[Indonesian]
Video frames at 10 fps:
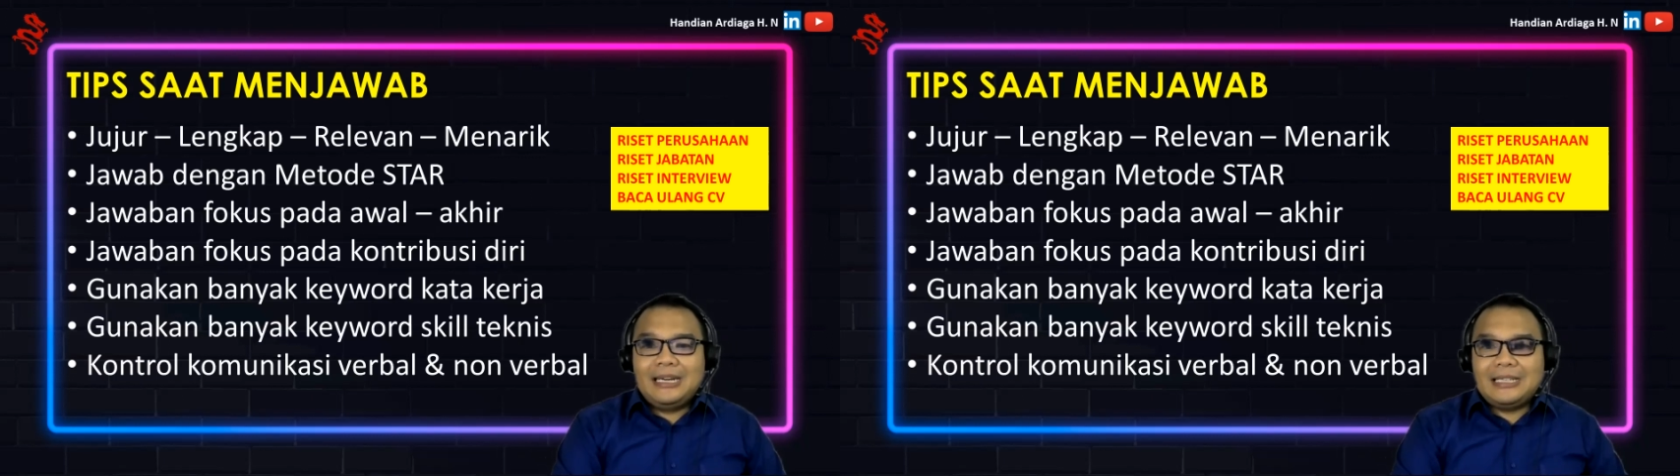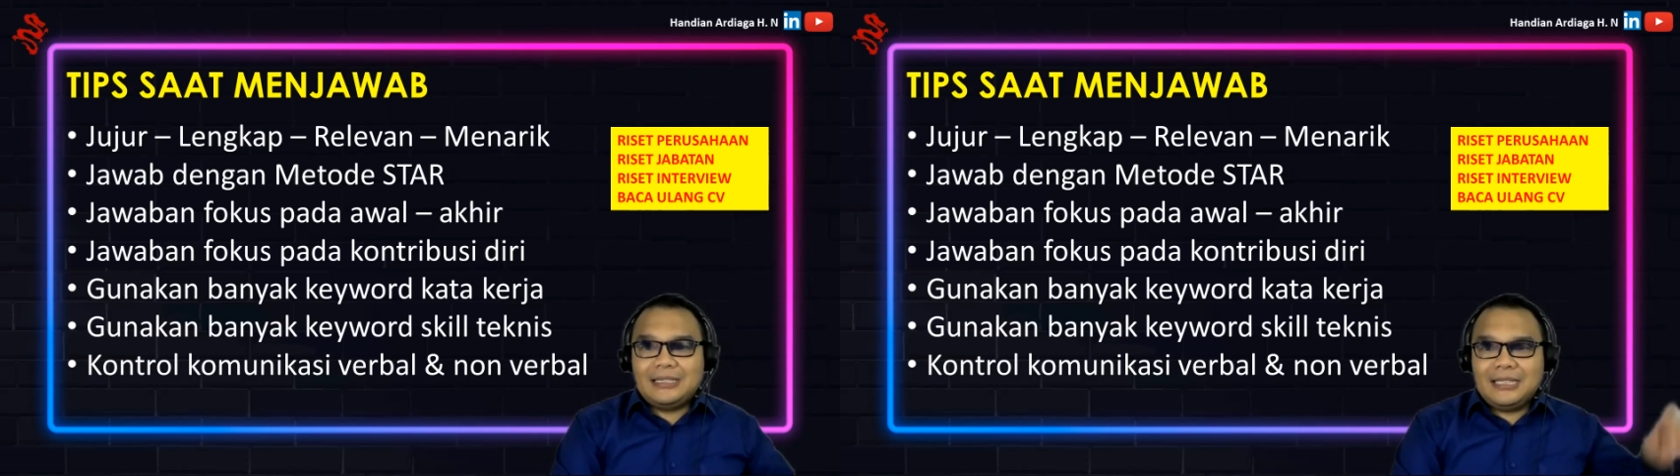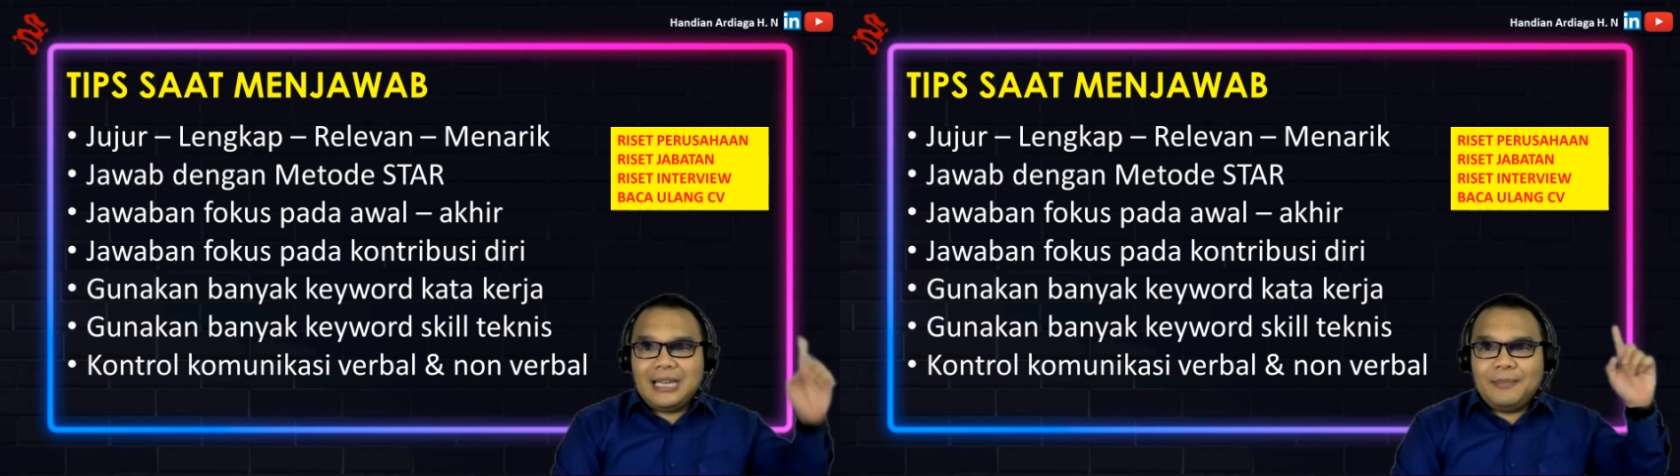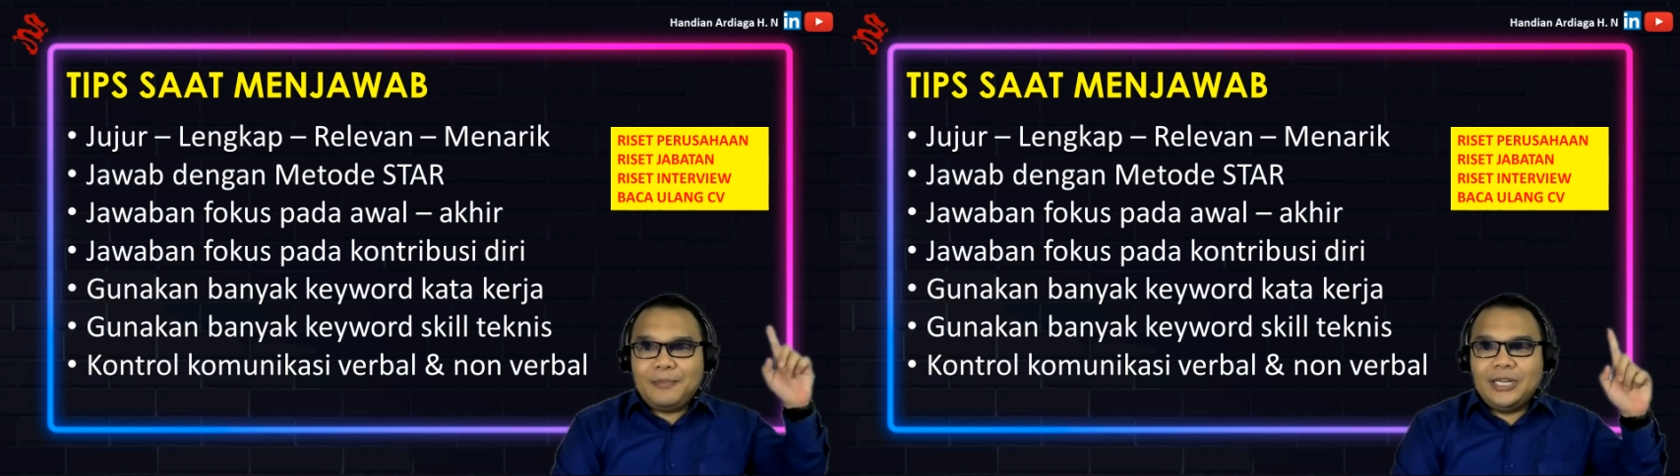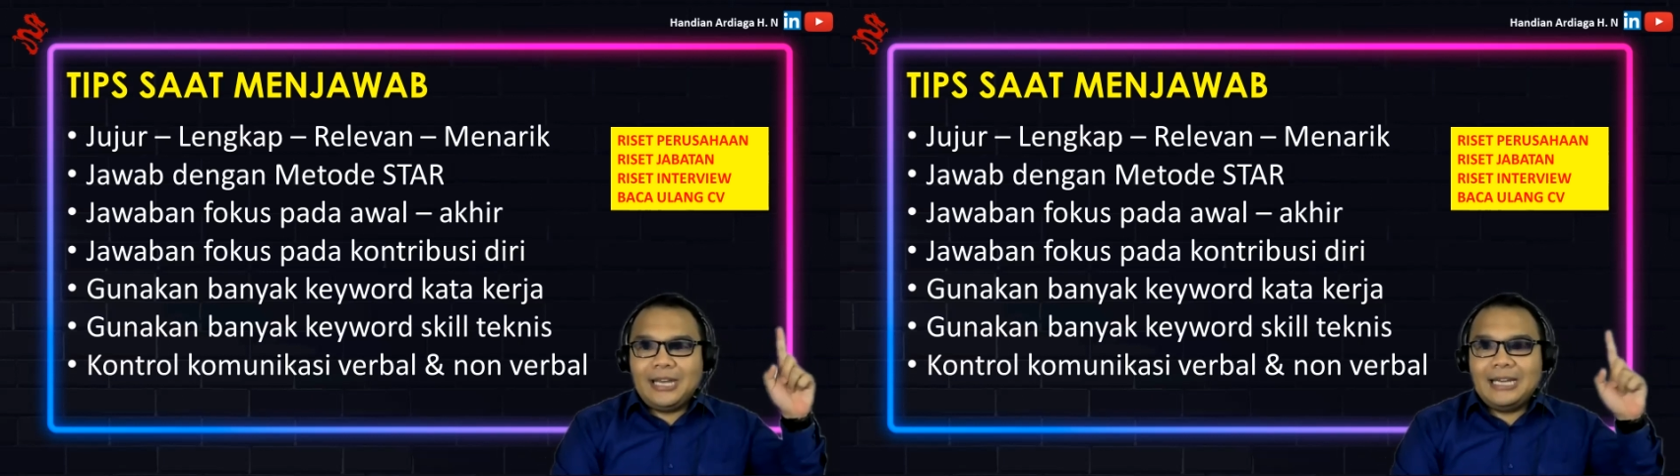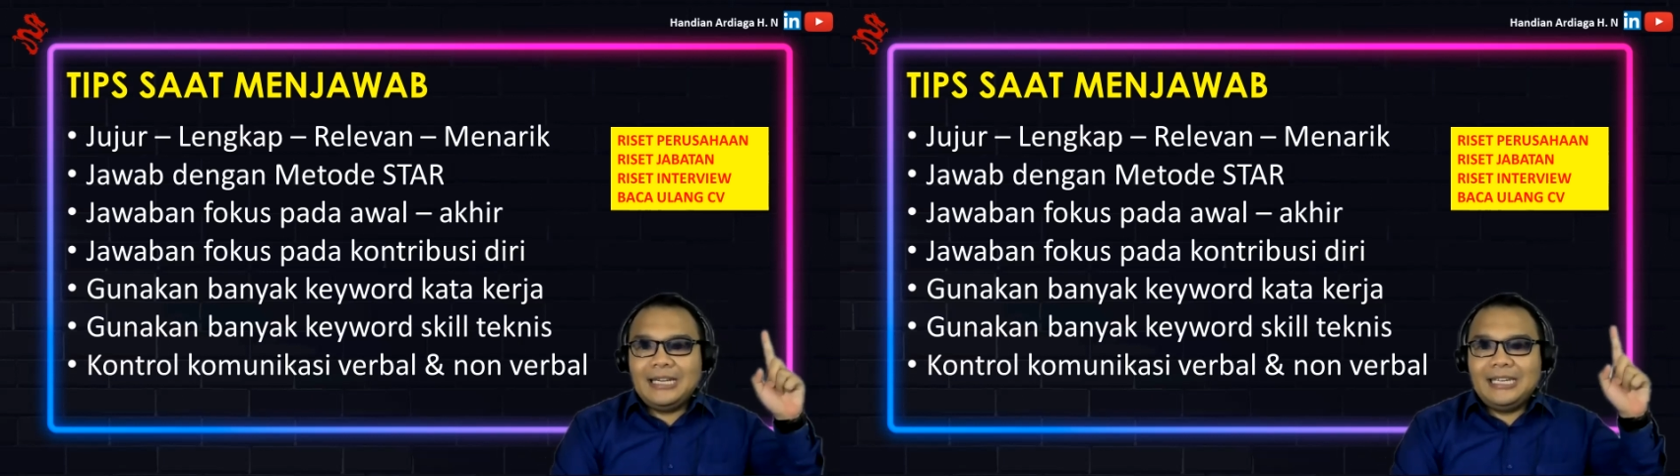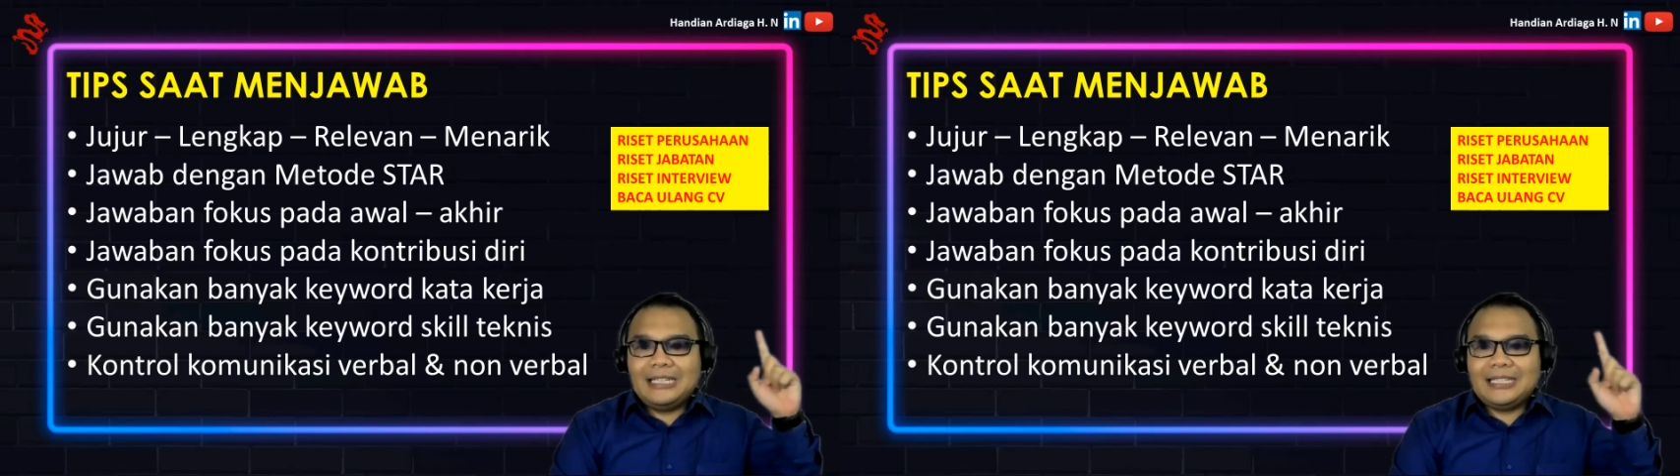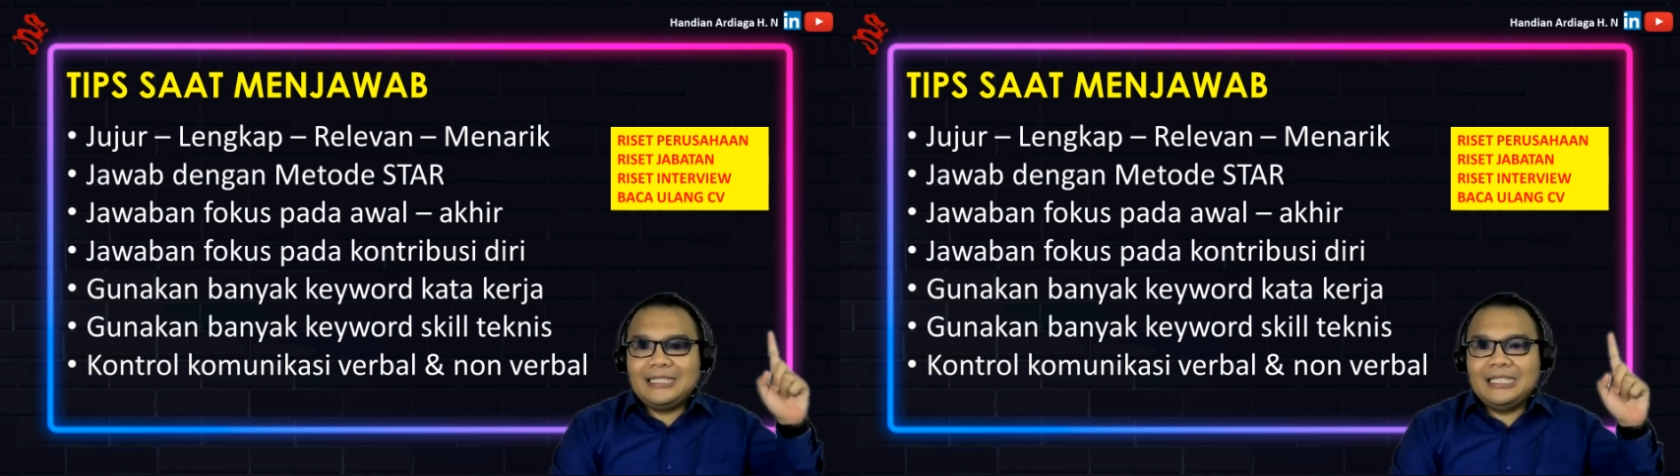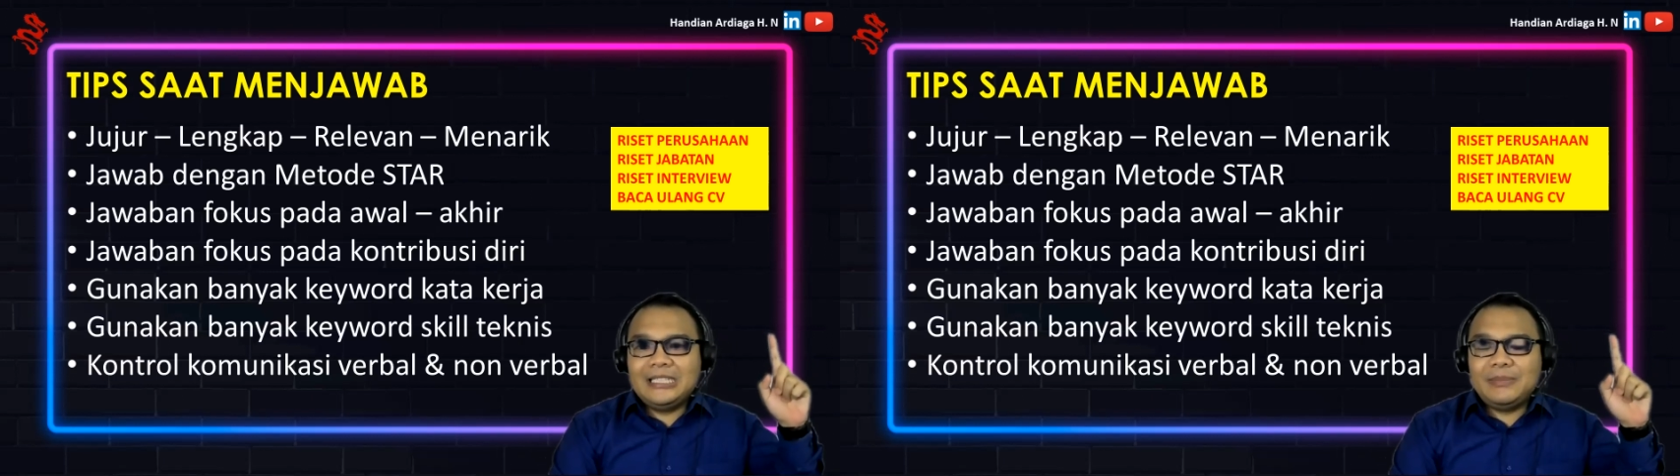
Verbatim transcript: Nah setelah poin yang ada di atas ini